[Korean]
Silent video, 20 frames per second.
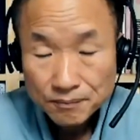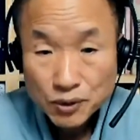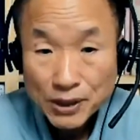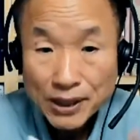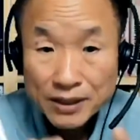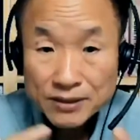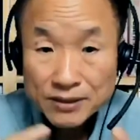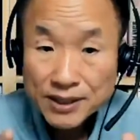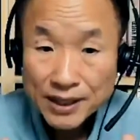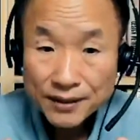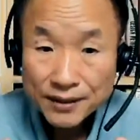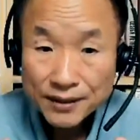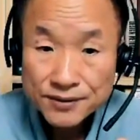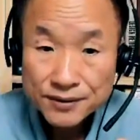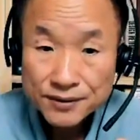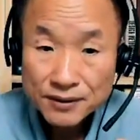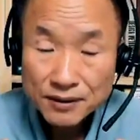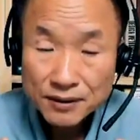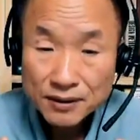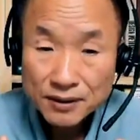브레인
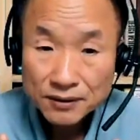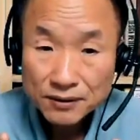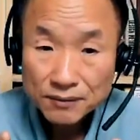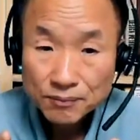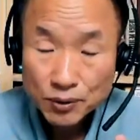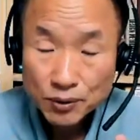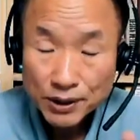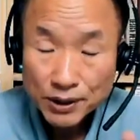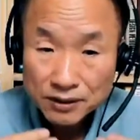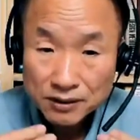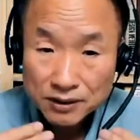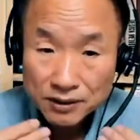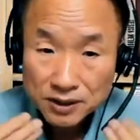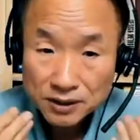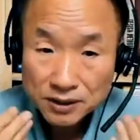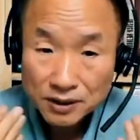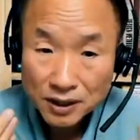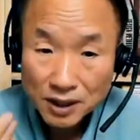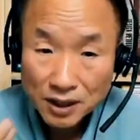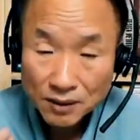사이언스를 브레인
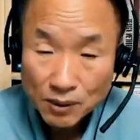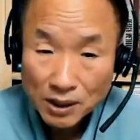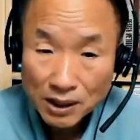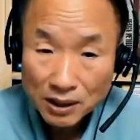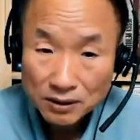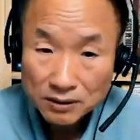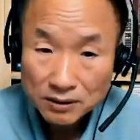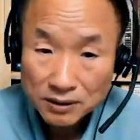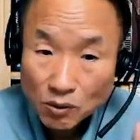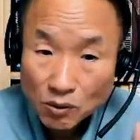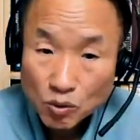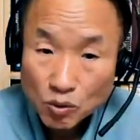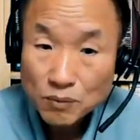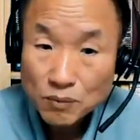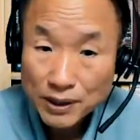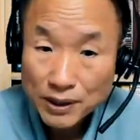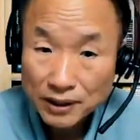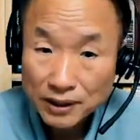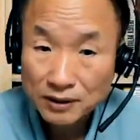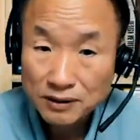신경 해부학을 딱
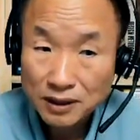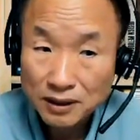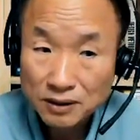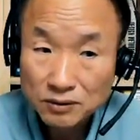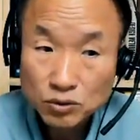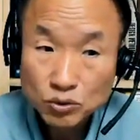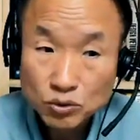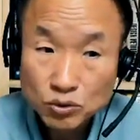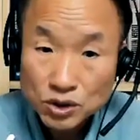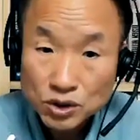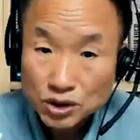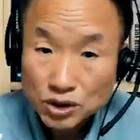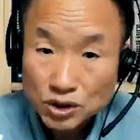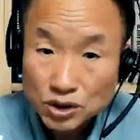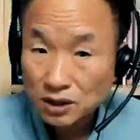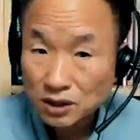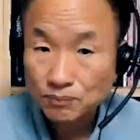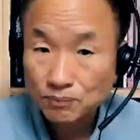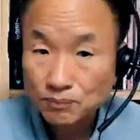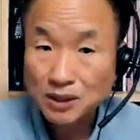공부해야 된다. 더 이상
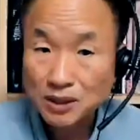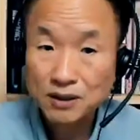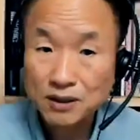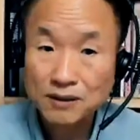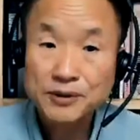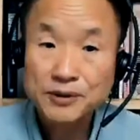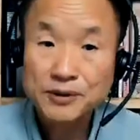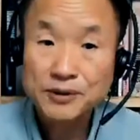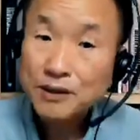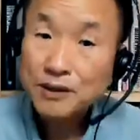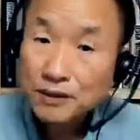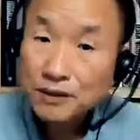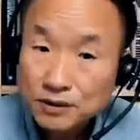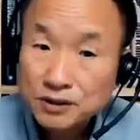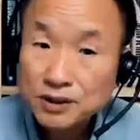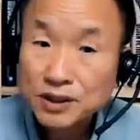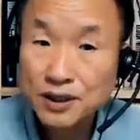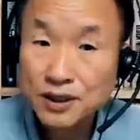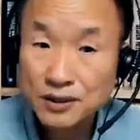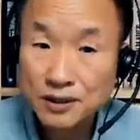시간이 없다. 그러면
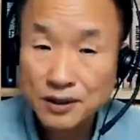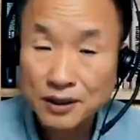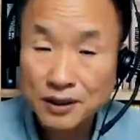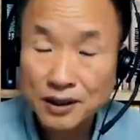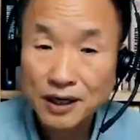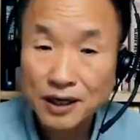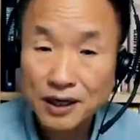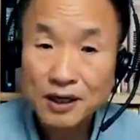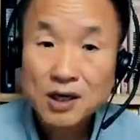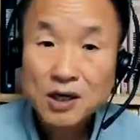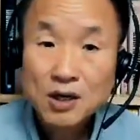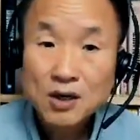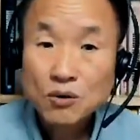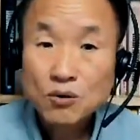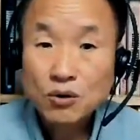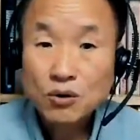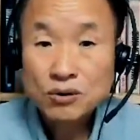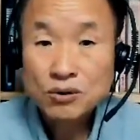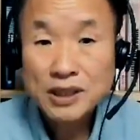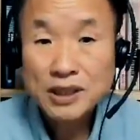어떻게 해야 되는가?
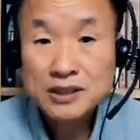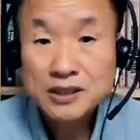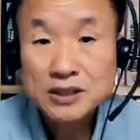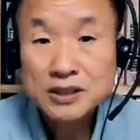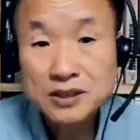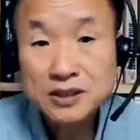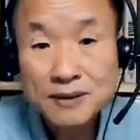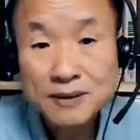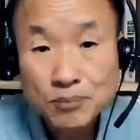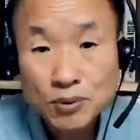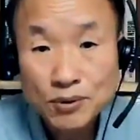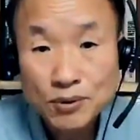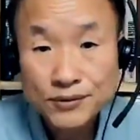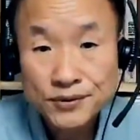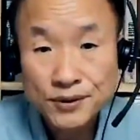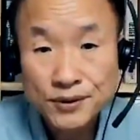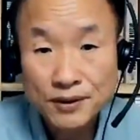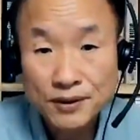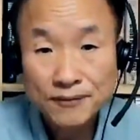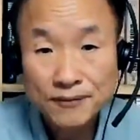그런
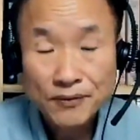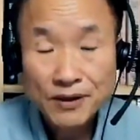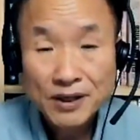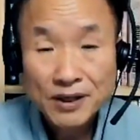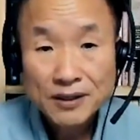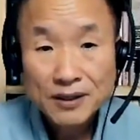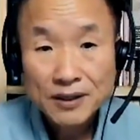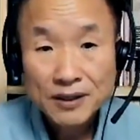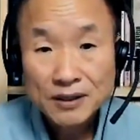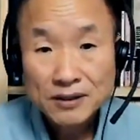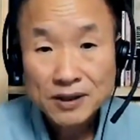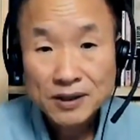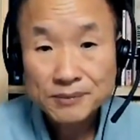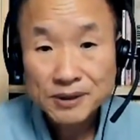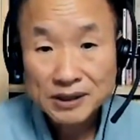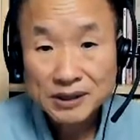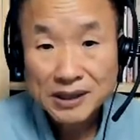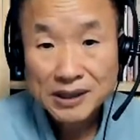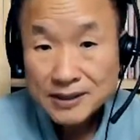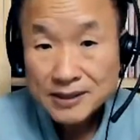한이그젠플로서
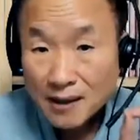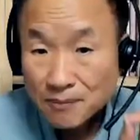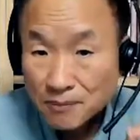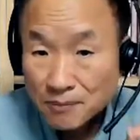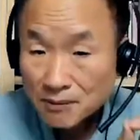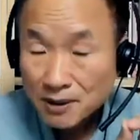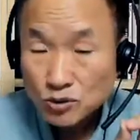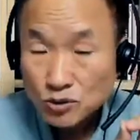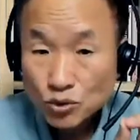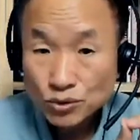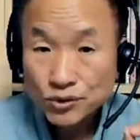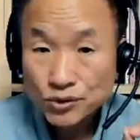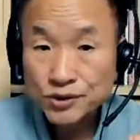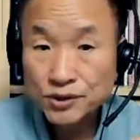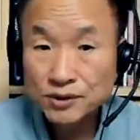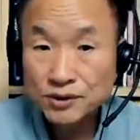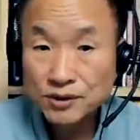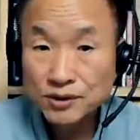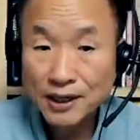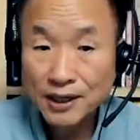여러분들 딱 3일만
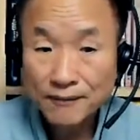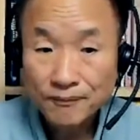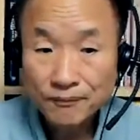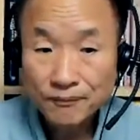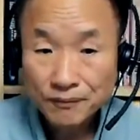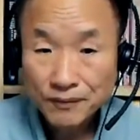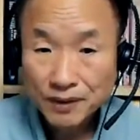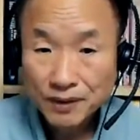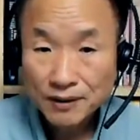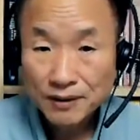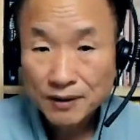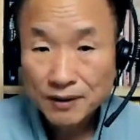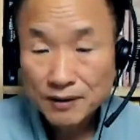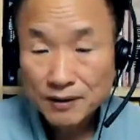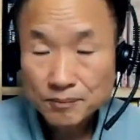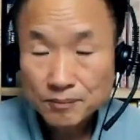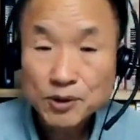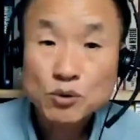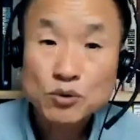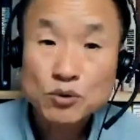주어졌을 때
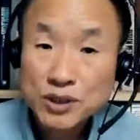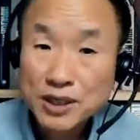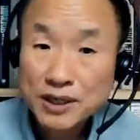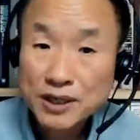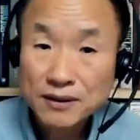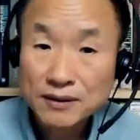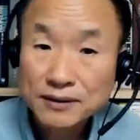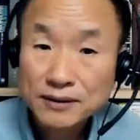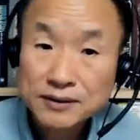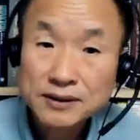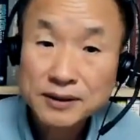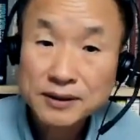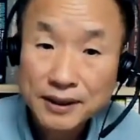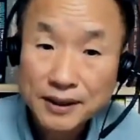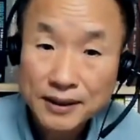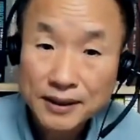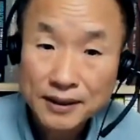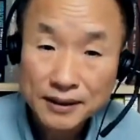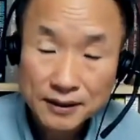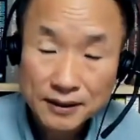미국 사를
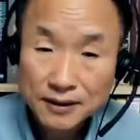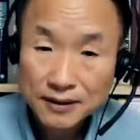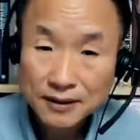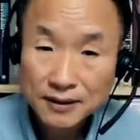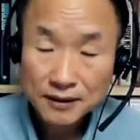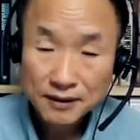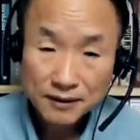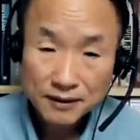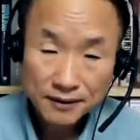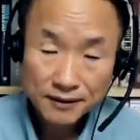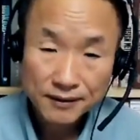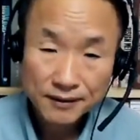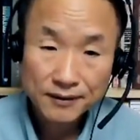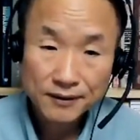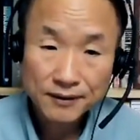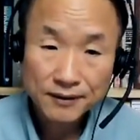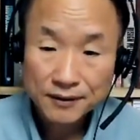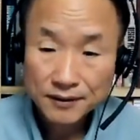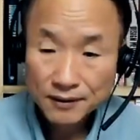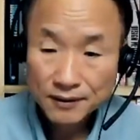어떻게
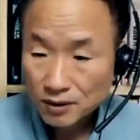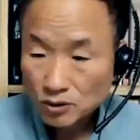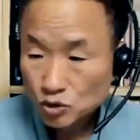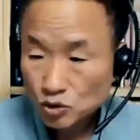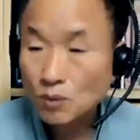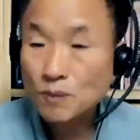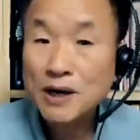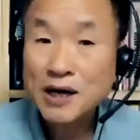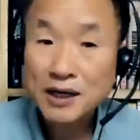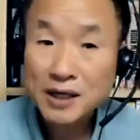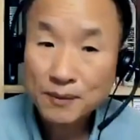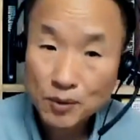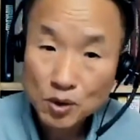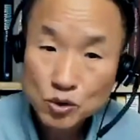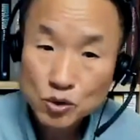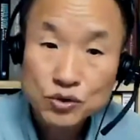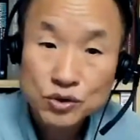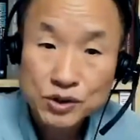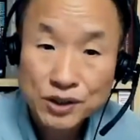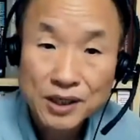어, 조망을
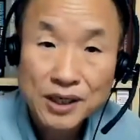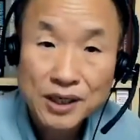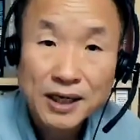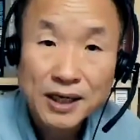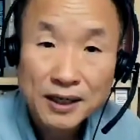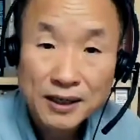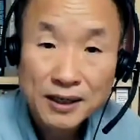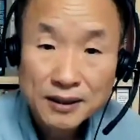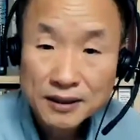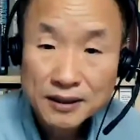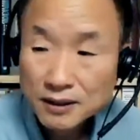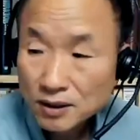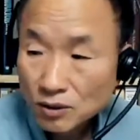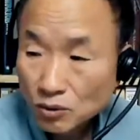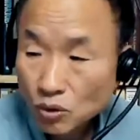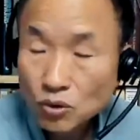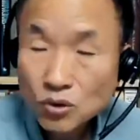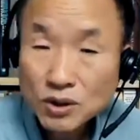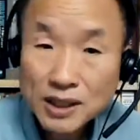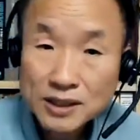해볼 수 있는가?
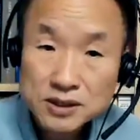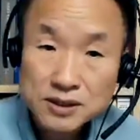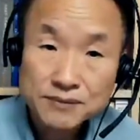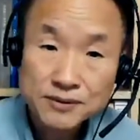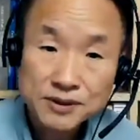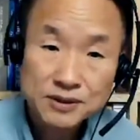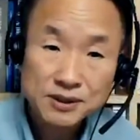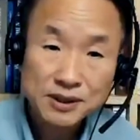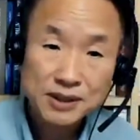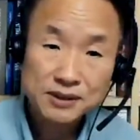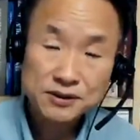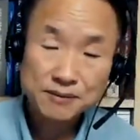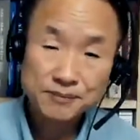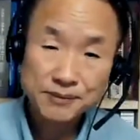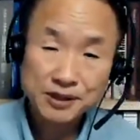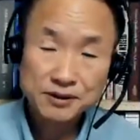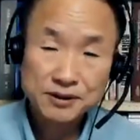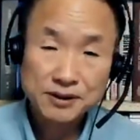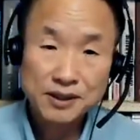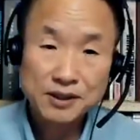그런 관점에서 제가
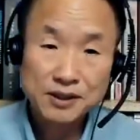설명을